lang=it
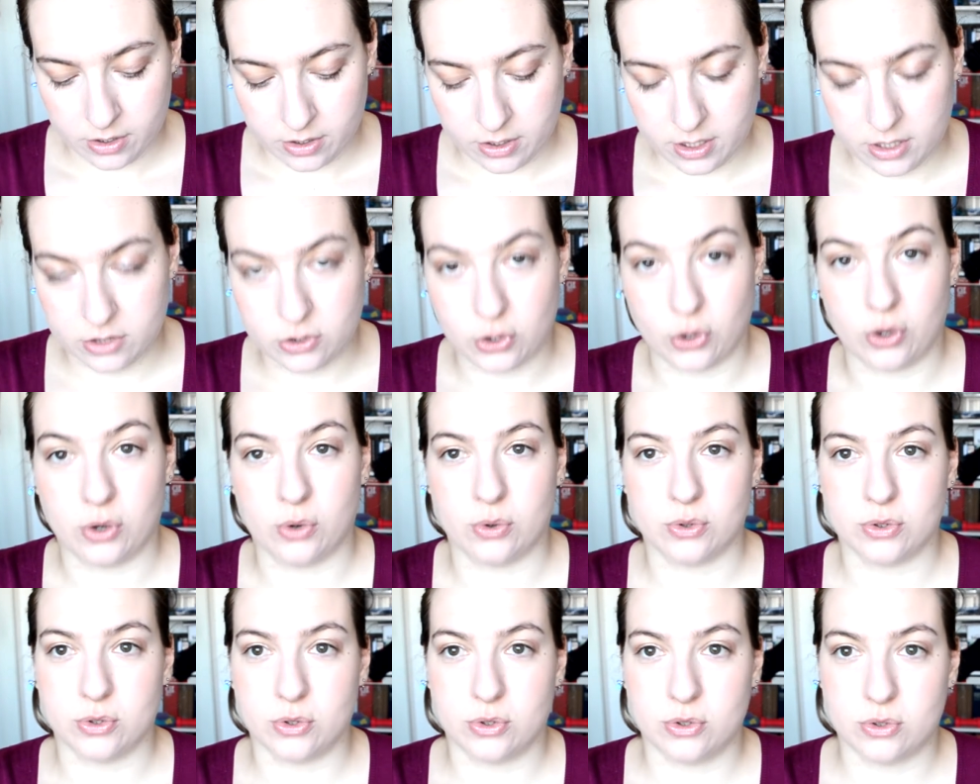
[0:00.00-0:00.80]
Io so che
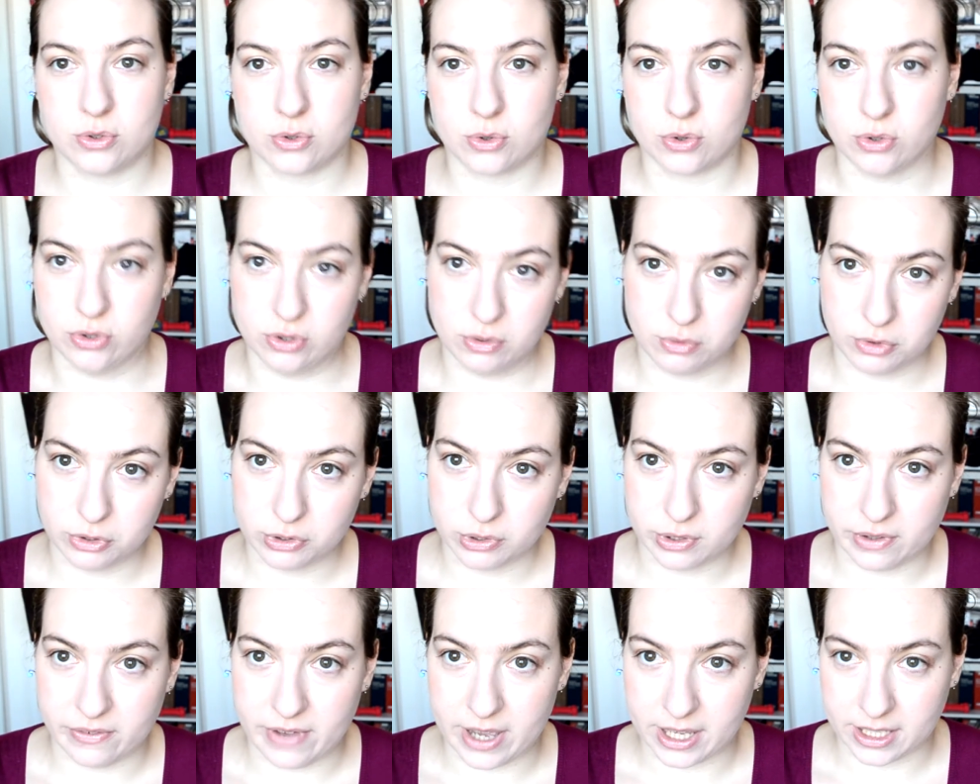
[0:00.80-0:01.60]
questo discorso è
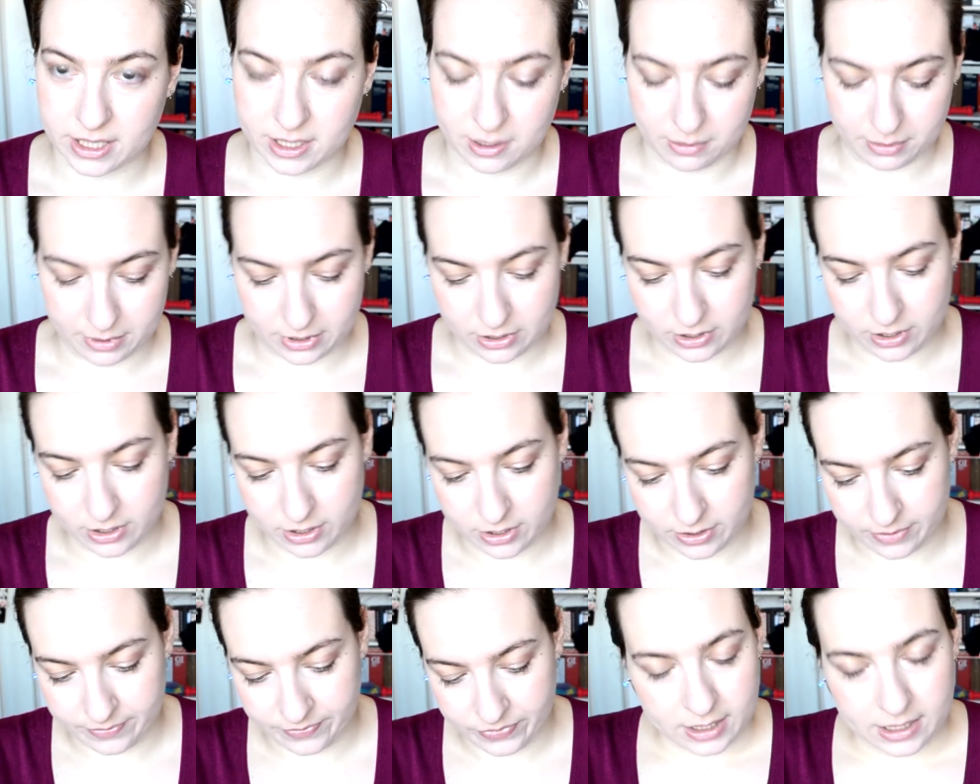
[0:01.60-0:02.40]
molto da vecchia,
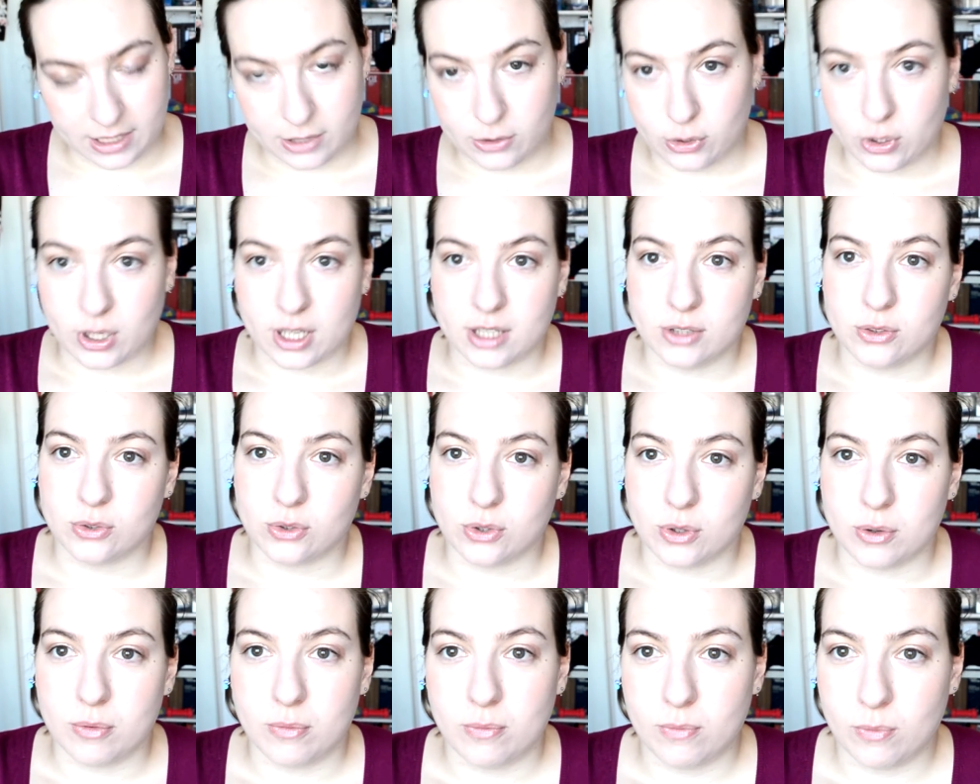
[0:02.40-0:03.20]
però d'altro
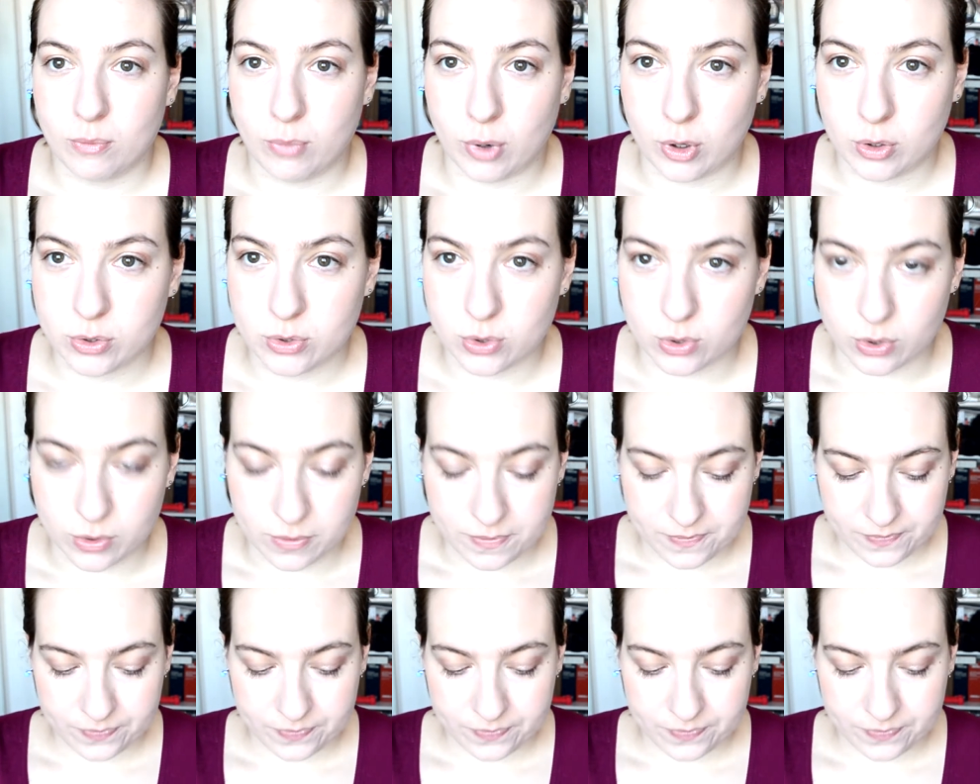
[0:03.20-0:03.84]
canto un po' lo sono.